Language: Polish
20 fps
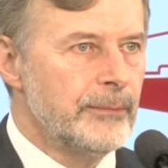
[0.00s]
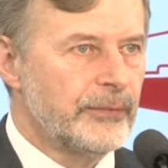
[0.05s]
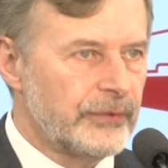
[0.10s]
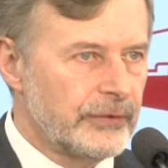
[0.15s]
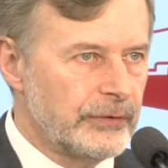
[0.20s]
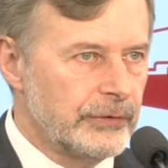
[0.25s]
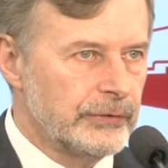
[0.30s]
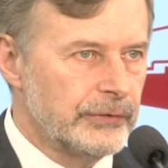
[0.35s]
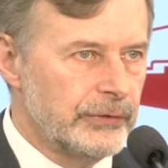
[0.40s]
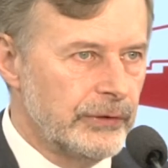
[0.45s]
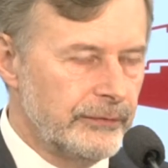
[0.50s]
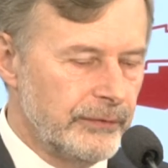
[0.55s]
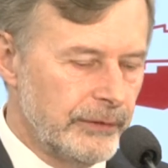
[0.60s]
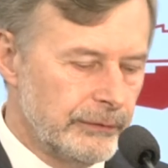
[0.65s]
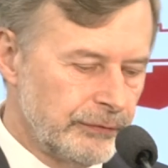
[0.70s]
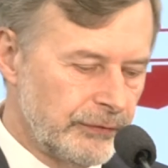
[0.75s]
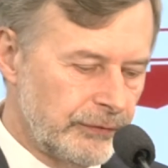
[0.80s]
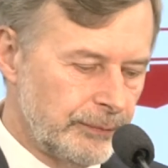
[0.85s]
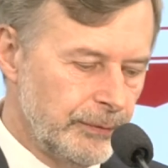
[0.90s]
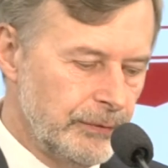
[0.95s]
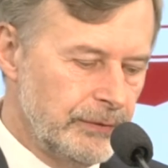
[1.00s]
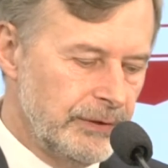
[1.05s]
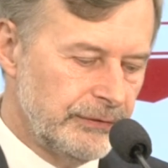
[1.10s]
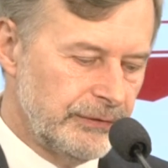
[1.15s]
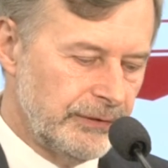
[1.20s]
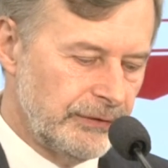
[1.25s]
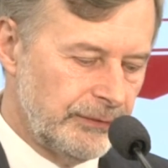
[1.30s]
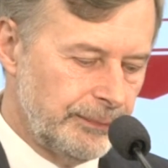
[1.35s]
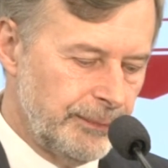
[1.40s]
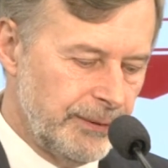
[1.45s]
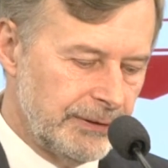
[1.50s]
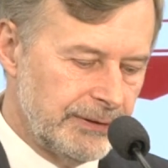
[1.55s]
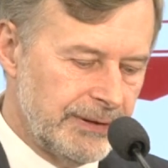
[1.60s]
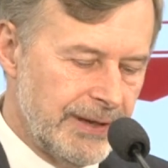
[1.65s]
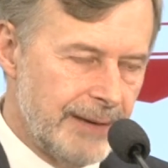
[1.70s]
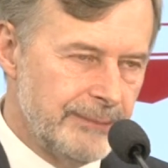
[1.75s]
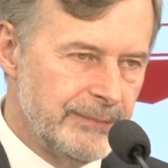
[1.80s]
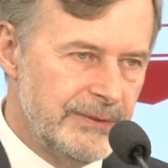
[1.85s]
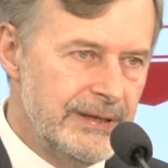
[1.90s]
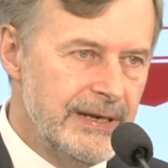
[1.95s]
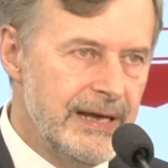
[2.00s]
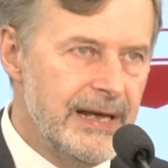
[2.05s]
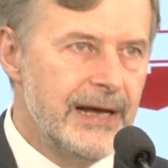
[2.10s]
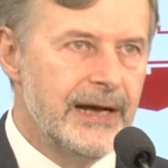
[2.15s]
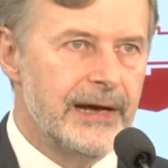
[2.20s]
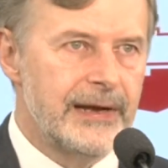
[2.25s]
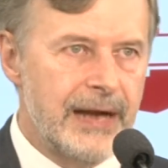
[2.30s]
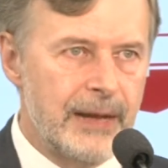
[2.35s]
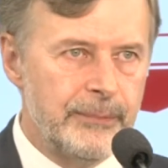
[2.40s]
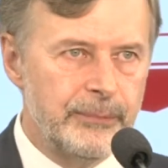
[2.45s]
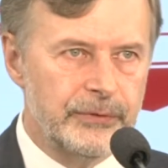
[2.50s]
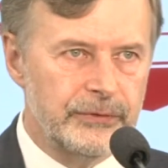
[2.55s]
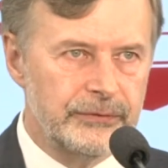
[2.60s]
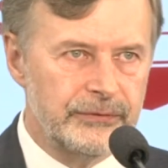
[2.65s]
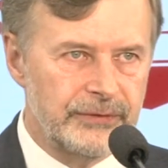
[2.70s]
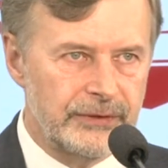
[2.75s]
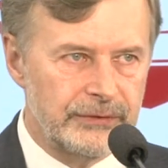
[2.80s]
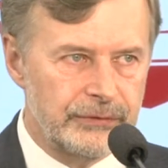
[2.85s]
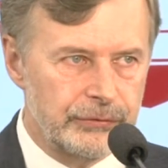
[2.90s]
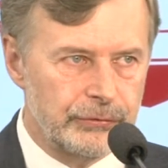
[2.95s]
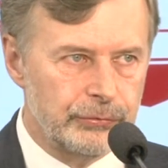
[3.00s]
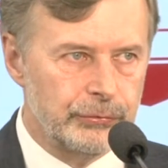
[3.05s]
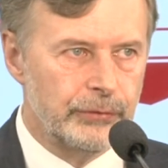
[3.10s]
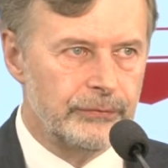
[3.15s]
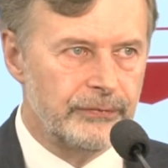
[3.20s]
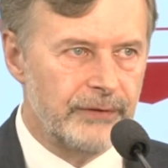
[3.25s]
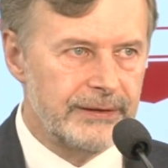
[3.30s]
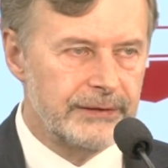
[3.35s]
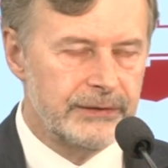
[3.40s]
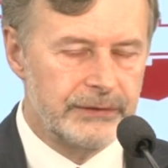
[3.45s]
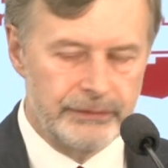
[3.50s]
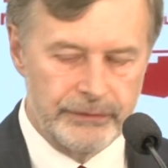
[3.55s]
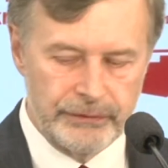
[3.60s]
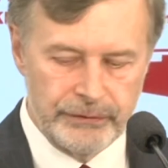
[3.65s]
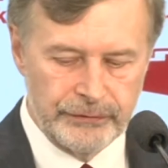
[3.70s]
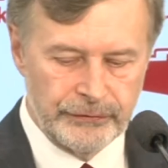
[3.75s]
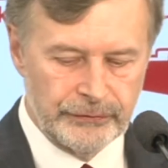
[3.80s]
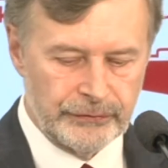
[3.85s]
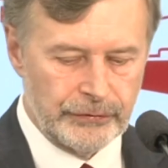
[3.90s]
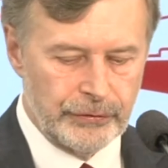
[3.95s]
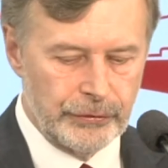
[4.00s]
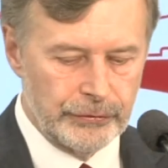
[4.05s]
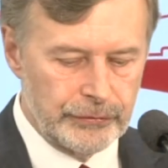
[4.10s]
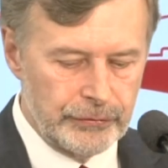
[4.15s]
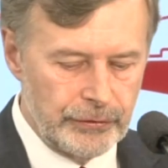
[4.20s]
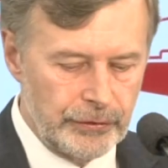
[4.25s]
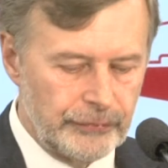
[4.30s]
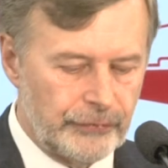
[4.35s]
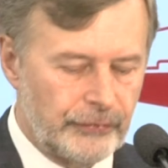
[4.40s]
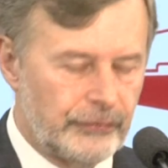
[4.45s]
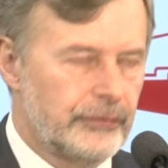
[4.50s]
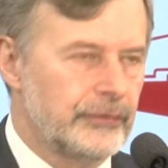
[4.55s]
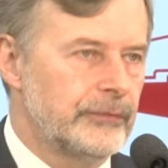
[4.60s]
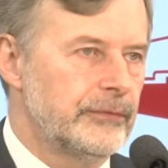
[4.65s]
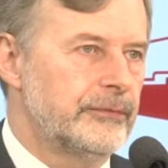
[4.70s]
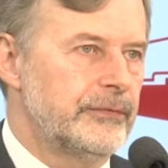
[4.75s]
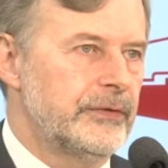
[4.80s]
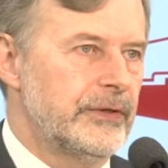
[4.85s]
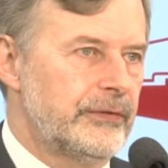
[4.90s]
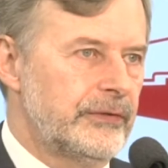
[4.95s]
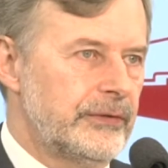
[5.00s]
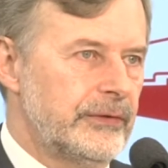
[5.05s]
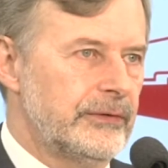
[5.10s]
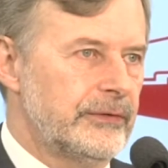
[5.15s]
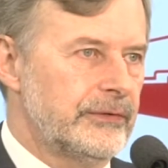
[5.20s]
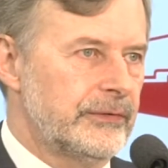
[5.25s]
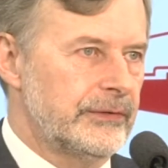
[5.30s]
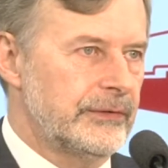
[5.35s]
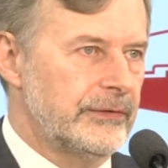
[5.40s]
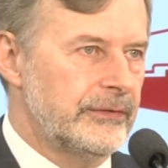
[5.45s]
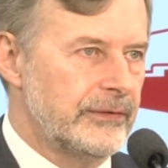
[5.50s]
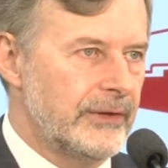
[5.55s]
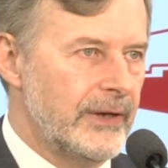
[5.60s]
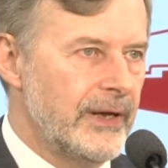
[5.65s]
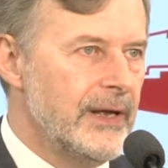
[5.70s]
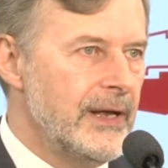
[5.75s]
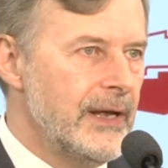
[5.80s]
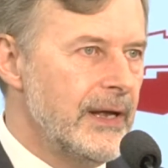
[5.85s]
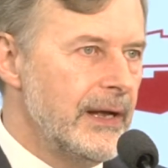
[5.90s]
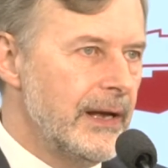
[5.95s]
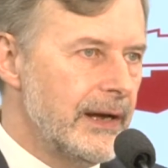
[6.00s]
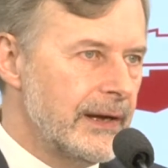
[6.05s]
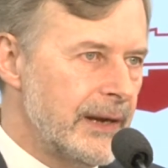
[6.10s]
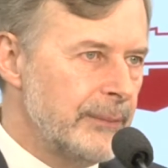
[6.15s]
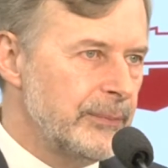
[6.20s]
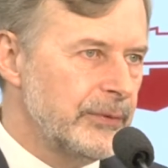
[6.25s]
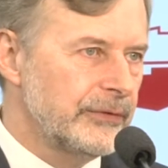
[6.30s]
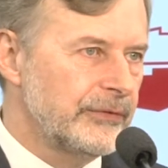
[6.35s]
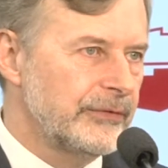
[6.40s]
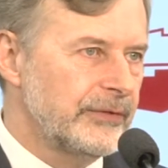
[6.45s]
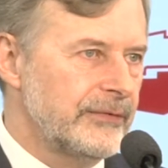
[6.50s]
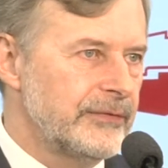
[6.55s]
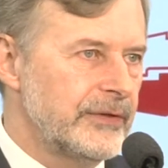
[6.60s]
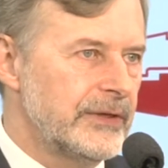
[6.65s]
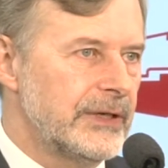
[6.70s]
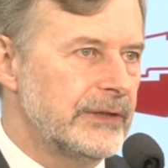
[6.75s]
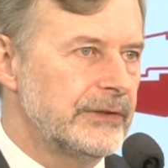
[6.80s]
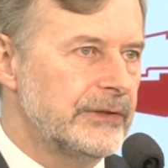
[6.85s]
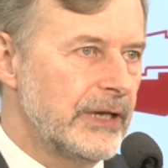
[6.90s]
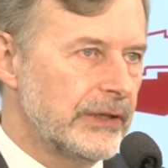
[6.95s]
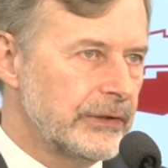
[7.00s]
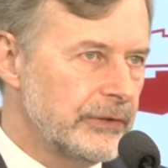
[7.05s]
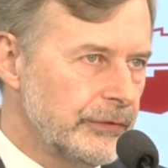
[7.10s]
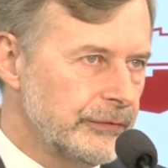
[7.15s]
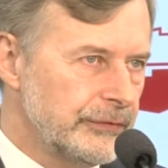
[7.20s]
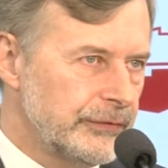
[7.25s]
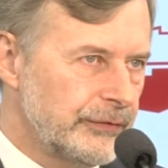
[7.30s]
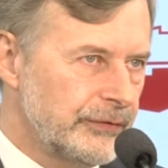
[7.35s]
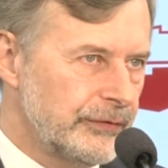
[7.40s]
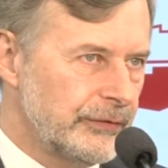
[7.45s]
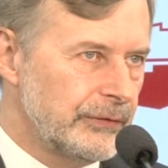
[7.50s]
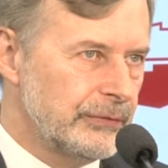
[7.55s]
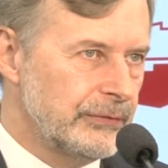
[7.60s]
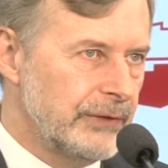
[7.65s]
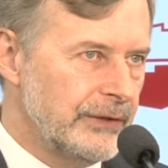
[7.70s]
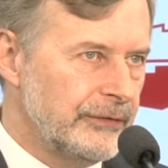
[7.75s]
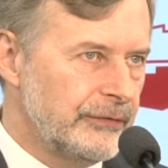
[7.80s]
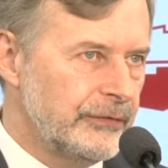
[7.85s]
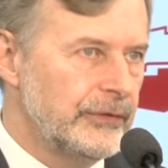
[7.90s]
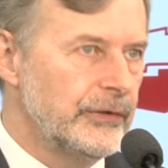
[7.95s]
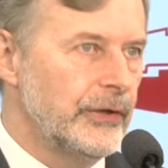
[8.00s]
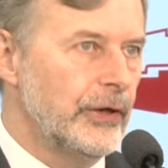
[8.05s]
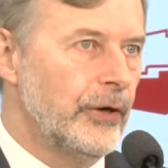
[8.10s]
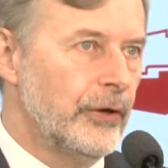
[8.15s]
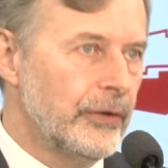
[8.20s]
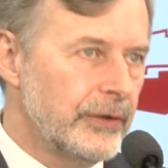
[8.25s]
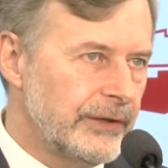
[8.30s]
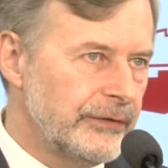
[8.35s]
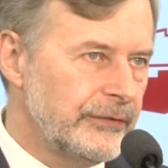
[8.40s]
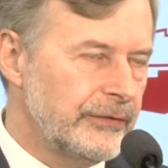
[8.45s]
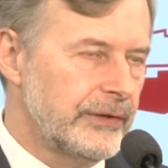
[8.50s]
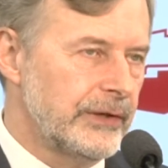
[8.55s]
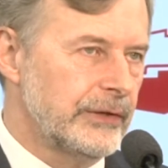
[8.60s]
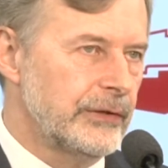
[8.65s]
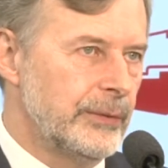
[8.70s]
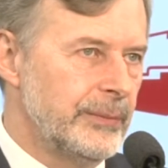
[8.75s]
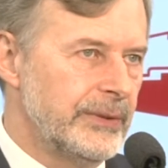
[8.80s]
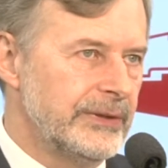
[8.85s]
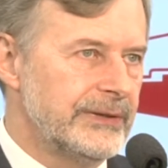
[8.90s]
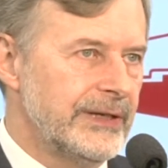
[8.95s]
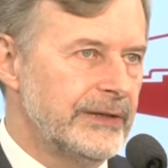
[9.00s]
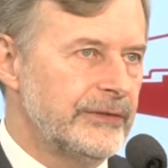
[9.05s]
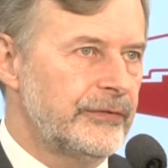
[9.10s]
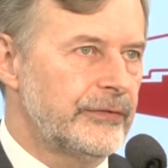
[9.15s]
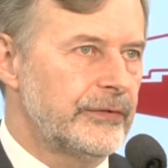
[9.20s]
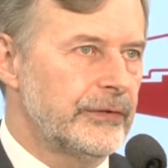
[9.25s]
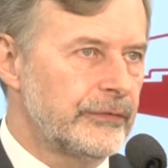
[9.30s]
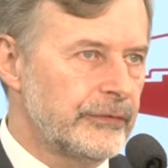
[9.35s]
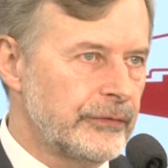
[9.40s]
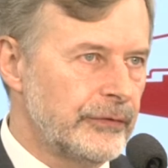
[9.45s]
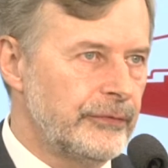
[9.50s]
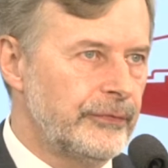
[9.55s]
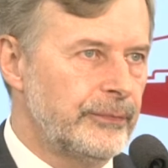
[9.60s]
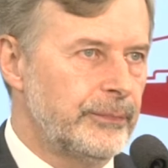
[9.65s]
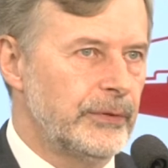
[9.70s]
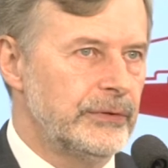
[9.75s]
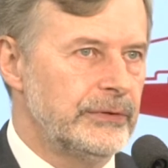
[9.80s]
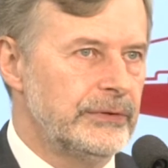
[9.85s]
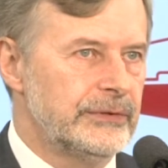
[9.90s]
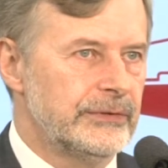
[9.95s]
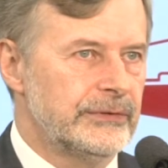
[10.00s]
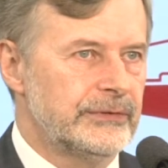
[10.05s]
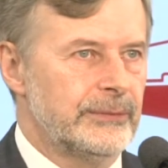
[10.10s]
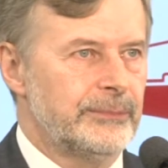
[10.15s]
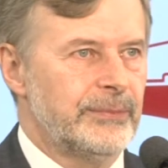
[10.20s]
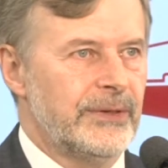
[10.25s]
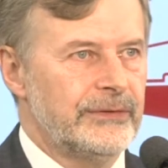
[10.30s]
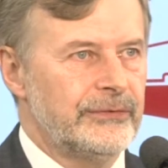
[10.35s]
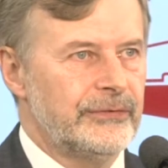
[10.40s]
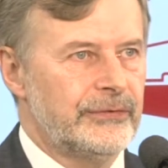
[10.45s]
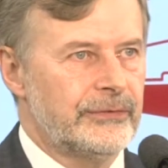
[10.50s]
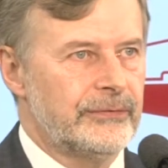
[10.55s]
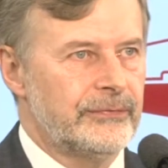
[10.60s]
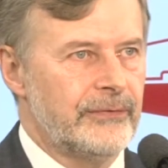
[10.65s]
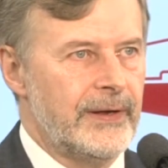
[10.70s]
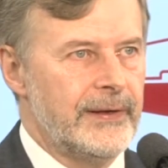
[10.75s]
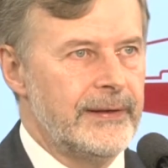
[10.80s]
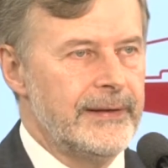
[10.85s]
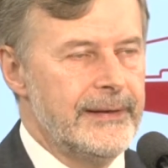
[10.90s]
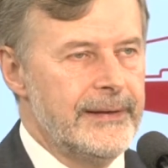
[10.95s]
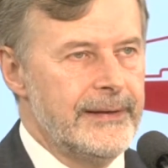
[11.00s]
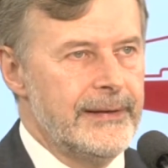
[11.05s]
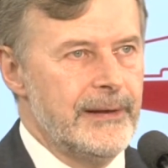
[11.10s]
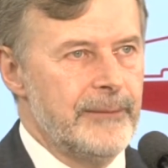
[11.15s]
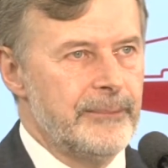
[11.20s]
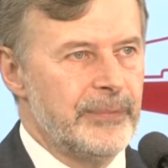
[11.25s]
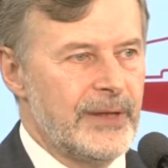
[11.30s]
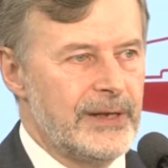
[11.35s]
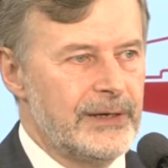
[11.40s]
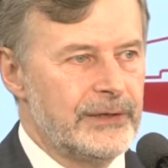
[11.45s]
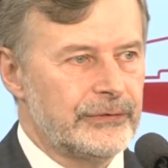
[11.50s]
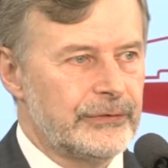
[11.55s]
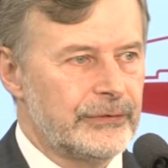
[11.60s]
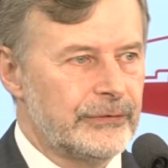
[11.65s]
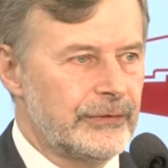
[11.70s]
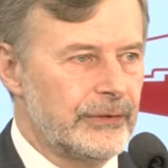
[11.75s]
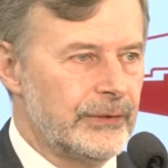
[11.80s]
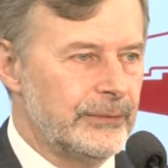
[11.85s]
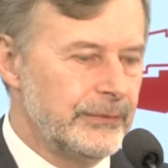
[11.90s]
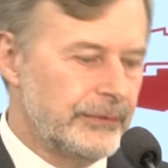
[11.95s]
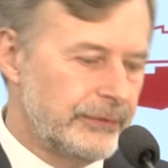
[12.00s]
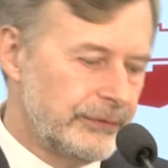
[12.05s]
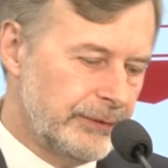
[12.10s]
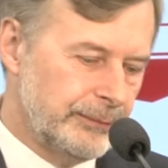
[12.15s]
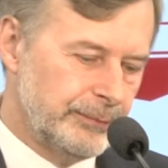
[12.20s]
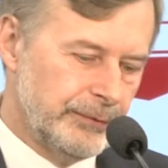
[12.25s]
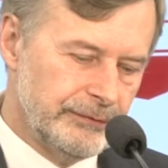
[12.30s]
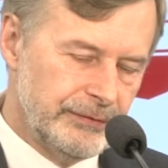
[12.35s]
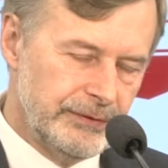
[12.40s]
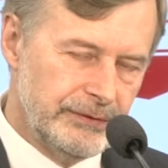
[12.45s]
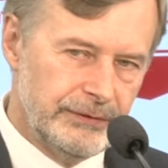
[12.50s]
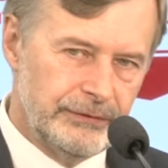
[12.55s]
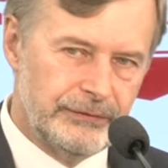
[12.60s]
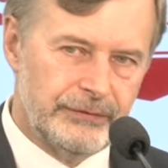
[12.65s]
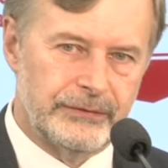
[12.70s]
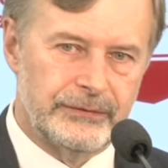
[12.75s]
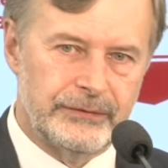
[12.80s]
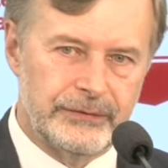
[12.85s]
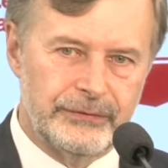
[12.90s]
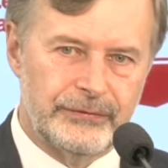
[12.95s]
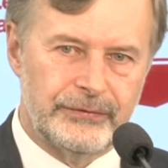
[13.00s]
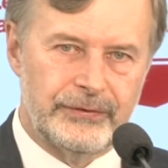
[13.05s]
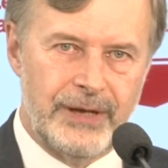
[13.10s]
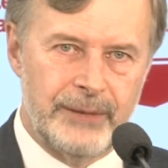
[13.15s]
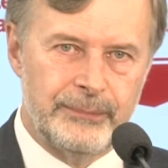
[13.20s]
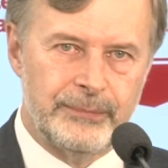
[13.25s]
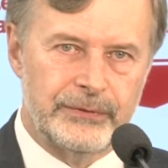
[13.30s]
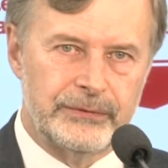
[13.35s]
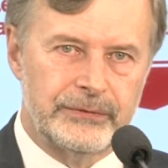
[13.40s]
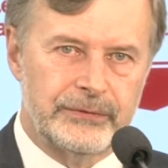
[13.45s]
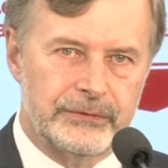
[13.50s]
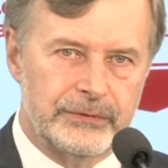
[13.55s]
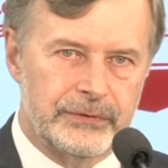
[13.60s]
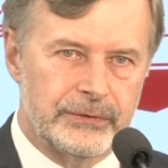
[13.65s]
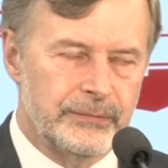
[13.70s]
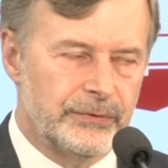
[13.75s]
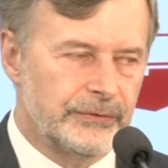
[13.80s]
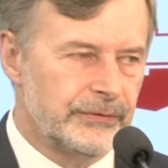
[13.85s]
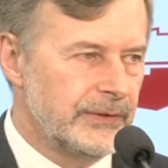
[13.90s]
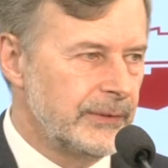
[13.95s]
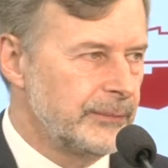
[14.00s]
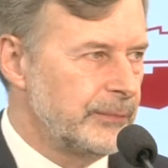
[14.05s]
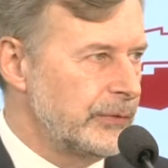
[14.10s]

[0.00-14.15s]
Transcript: przygotował wspólnie z ekspertami raport zatytułowany "Zgodnością wiesień życia. Raport zawiera diagnozę sytuacji oraz rekomendacje, co w polityce państwa należy zrobić. Chcę powiedzieć, że to jest raport, który można